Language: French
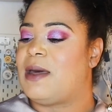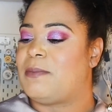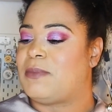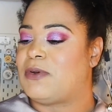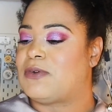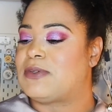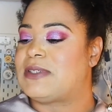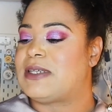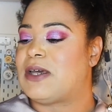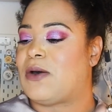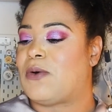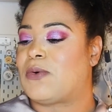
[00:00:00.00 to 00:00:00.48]
mais
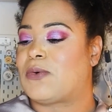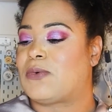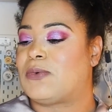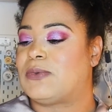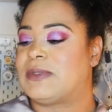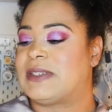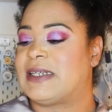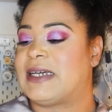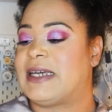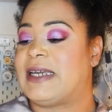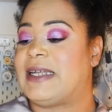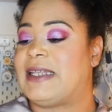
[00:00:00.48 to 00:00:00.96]
on s'est
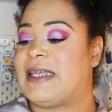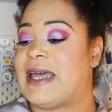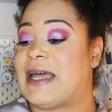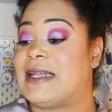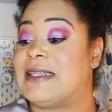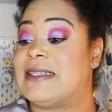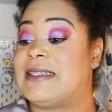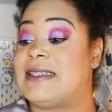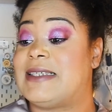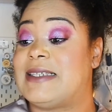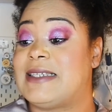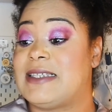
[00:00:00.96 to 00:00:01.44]
rencontrés il y
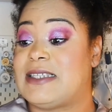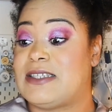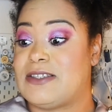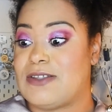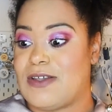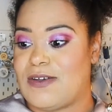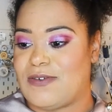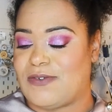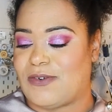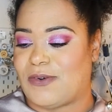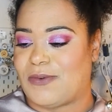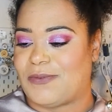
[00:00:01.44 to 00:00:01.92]
a
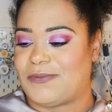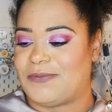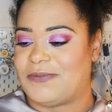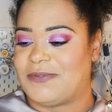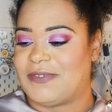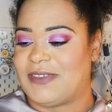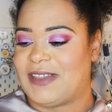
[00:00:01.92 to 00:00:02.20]
19 ans.